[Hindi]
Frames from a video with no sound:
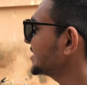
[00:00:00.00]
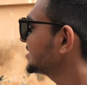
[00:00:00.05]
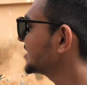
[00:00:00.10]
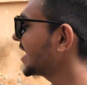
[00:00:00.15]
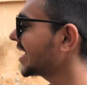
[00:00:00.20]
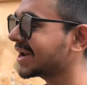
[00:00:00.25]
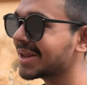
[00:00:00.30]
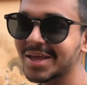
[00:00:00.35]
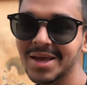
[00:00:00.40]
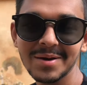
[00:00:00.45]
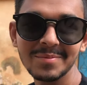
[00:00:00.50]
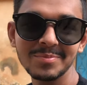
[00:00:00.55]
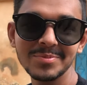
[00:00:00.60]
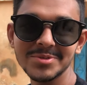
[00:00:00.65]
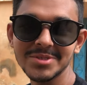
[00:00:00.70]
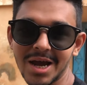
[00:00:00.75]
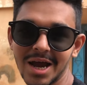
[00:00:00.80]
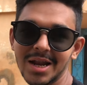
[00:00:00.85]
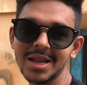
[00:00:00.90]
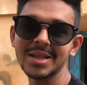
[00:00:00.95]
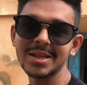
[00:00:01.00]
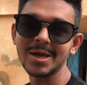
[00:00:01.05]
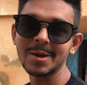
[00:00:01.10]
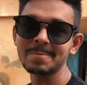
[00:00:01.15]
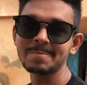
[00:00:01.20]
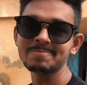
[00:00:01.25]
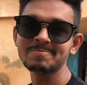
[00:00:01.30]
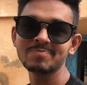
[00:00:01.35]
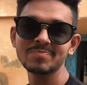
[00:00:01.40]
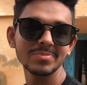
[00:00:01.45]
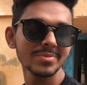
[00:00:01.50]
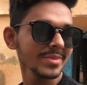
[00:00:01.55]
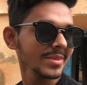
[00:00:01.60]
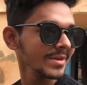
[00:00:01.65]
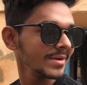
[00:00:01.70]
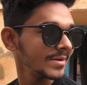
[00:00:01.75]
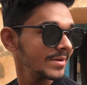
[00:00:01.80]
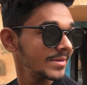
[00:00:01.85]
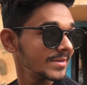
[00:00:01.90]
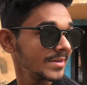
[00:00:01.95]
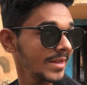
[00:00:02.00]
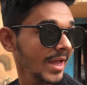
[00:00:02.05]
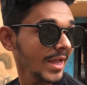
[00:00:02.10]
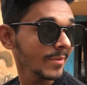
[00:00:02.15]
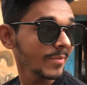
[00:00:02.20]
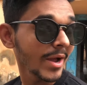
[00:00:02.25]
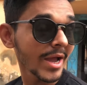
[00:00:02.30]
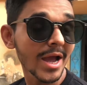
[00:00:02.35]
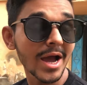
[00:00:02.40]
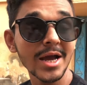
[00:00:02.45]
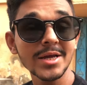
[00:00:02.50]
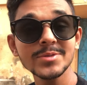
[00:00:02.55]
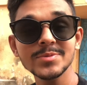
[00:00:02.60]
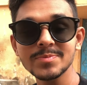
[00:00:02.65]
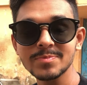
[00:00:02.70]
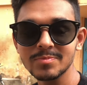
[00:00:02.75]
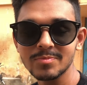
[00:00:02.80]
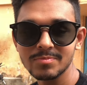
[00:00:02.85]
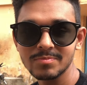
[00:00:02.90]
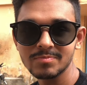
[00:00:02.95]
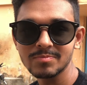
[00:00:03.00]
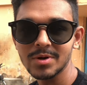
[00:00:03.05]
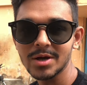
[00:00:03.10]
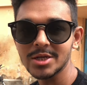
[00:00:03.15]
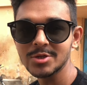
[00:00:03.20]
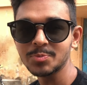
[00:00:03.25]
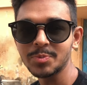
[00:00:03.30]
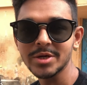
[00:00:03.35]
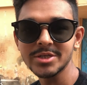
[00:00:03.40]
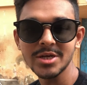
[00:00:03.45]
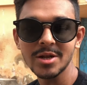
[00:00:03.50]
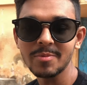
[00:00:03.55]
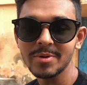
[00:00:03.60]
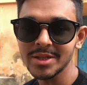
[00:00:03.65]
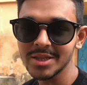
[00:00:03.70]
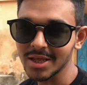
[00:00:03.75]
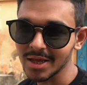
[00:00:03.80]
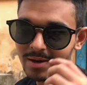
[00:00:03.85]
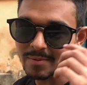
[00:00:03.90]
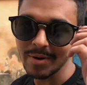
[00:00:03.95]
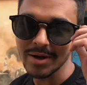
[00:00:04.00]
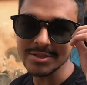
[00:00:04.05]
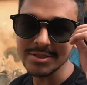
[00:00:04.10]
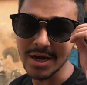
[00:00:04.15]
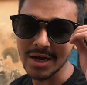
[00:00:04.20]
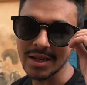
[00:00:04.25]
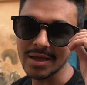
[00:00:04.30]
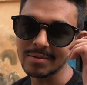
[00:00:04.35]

कहाँ आ रहे हैं दानिश तैमूर के पास जा रहे हैं क्या नहीं भाई आज स्पेशल बंदे के पास जा रहे